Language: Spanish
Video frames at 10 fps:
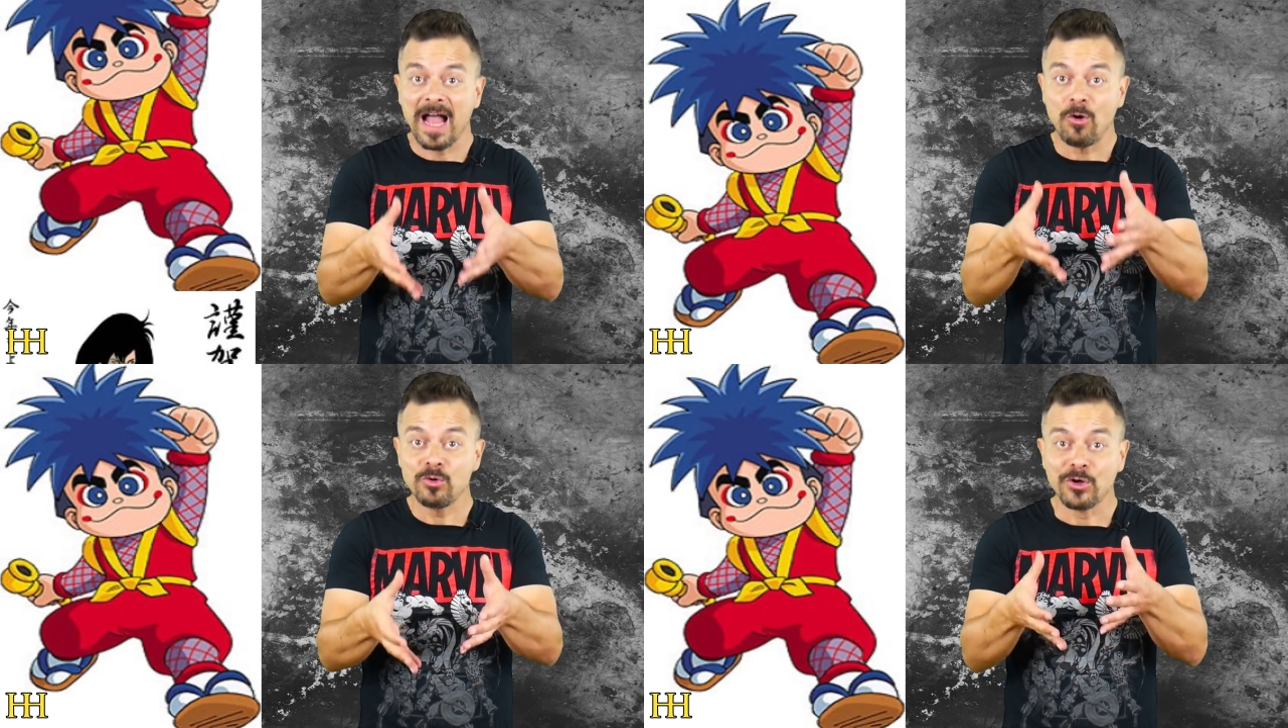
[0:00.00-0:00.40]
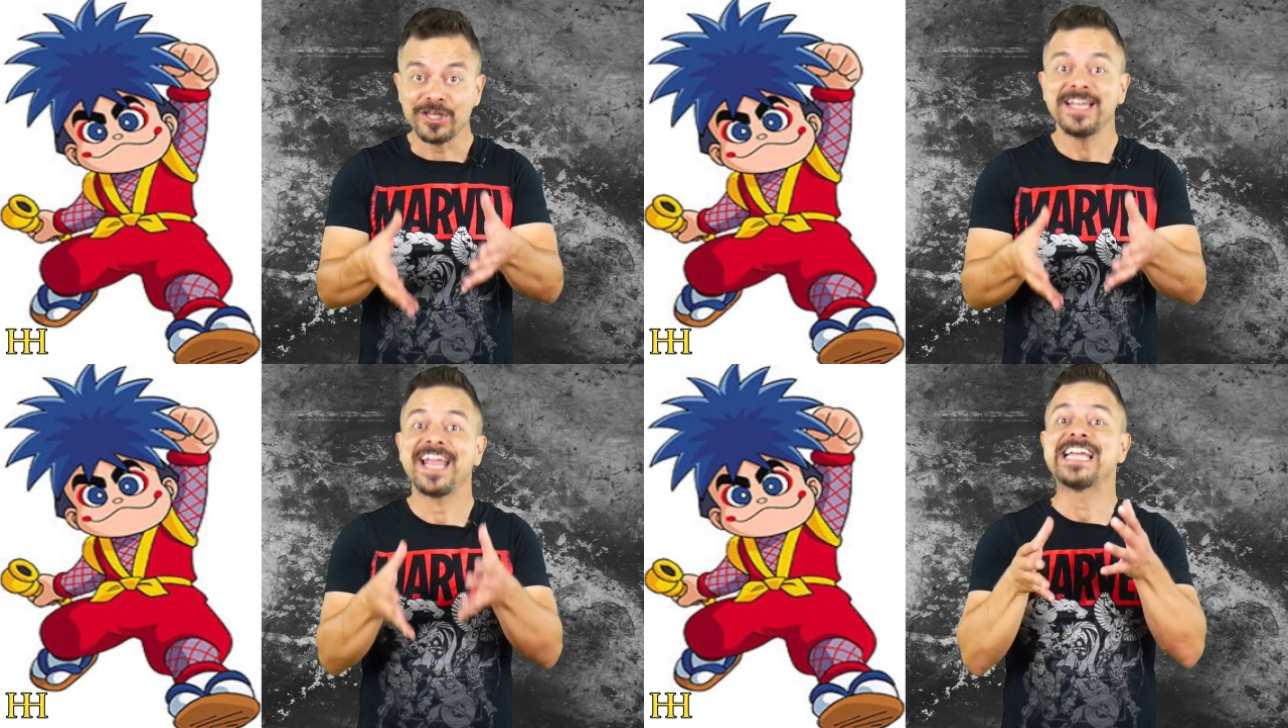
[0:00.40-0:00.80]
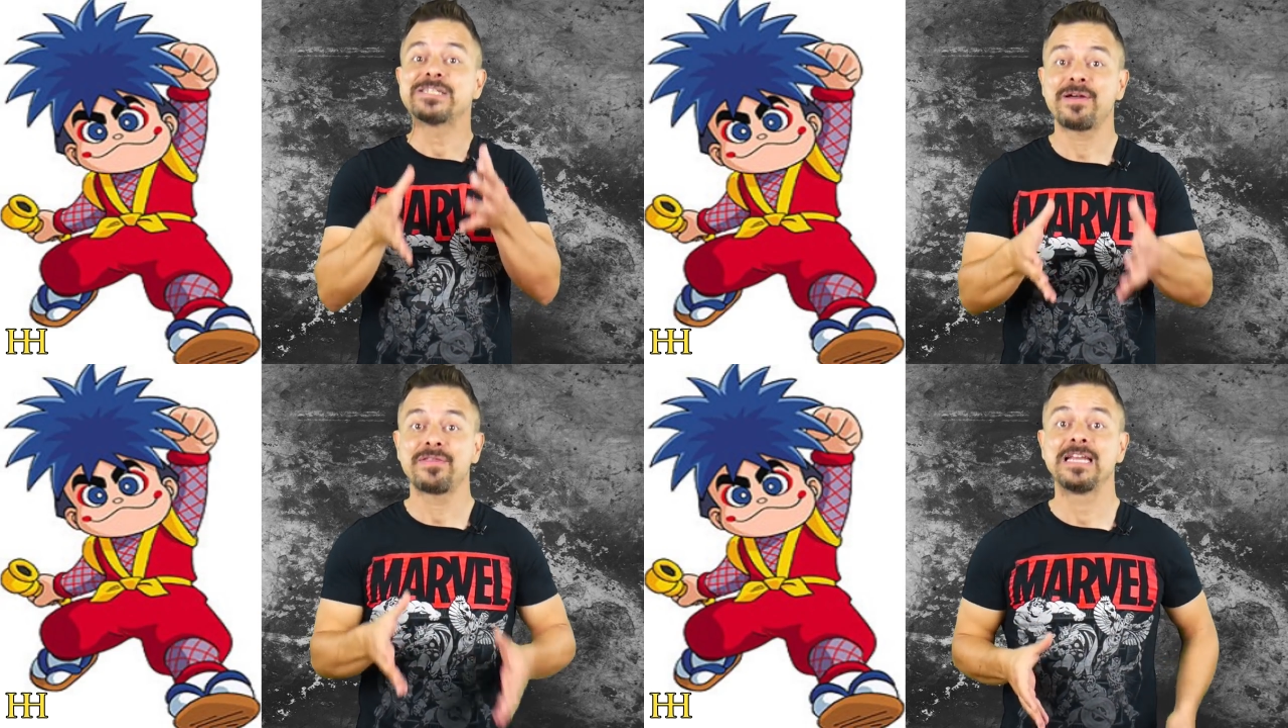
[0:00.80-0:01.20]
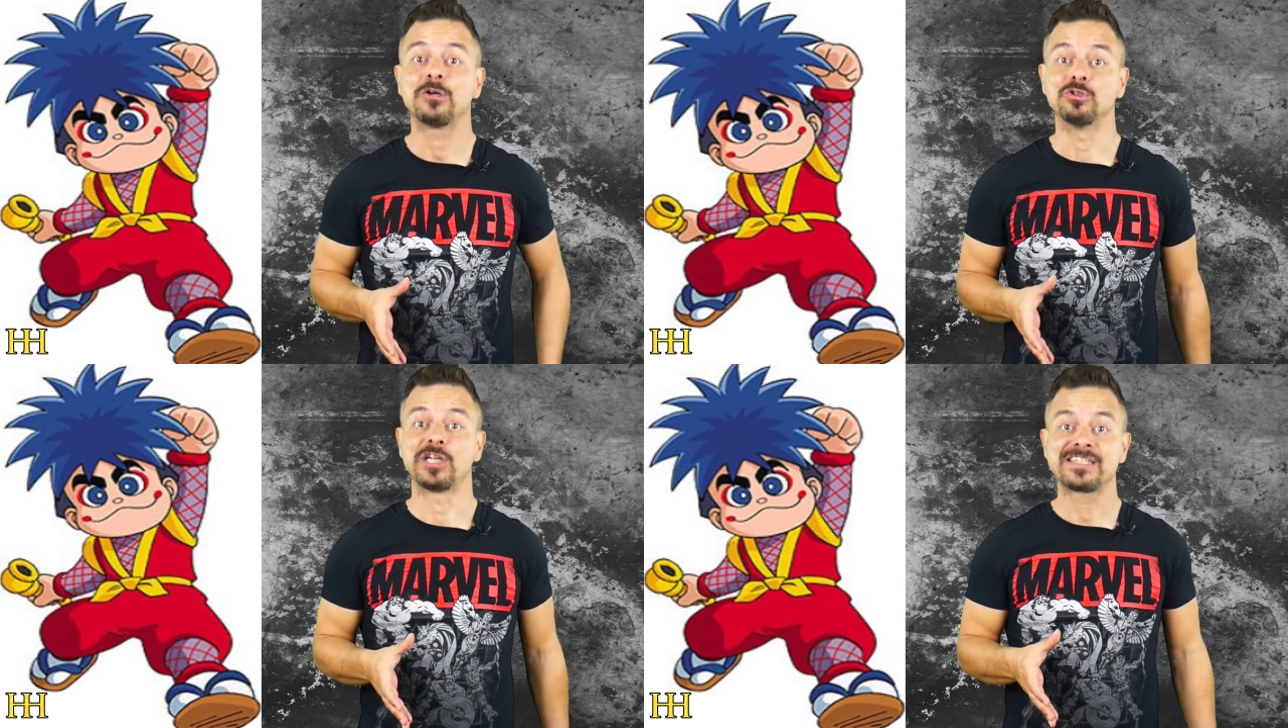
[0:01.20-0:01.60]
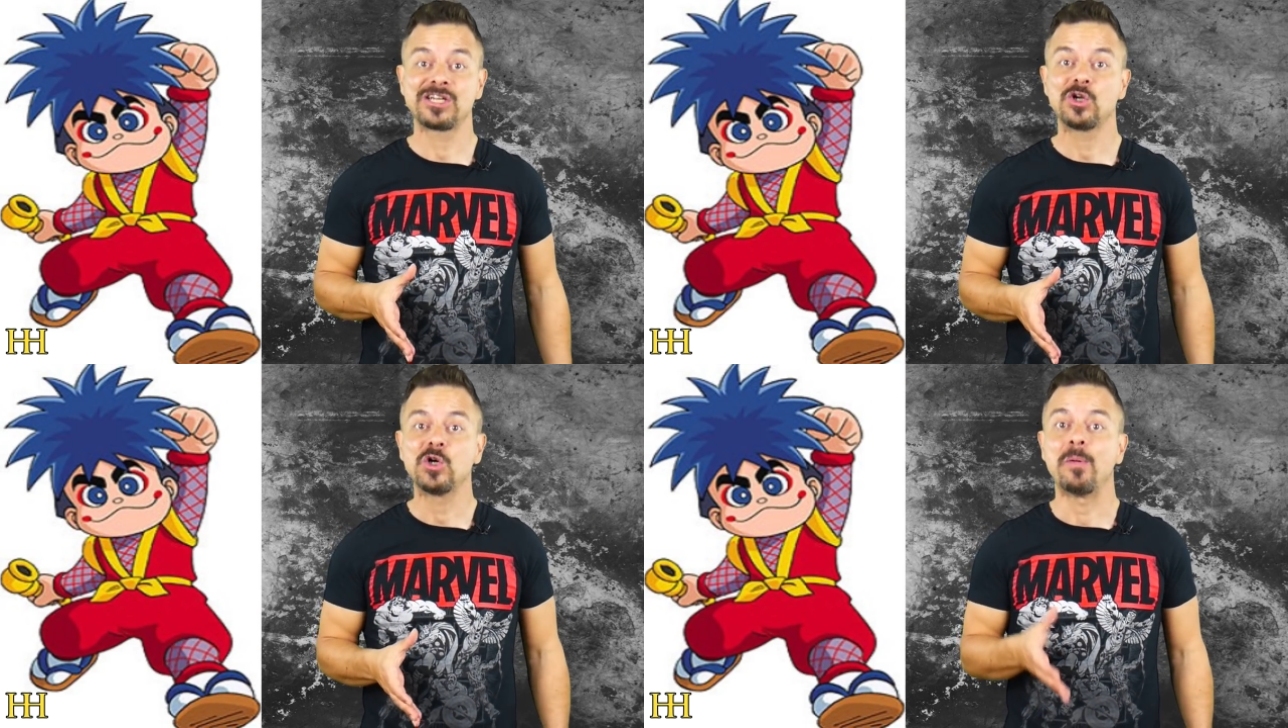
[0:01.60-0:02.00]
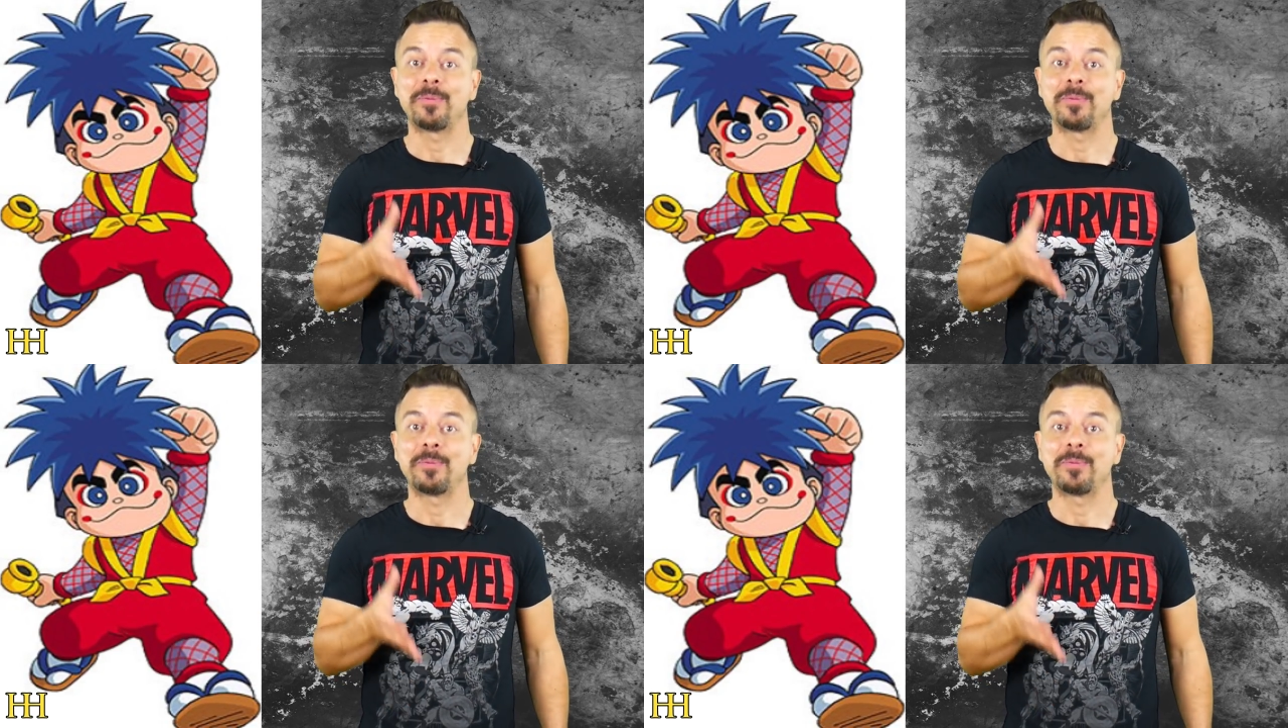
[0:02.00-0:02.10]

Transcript: Aún hoy es fácil encontrárselo como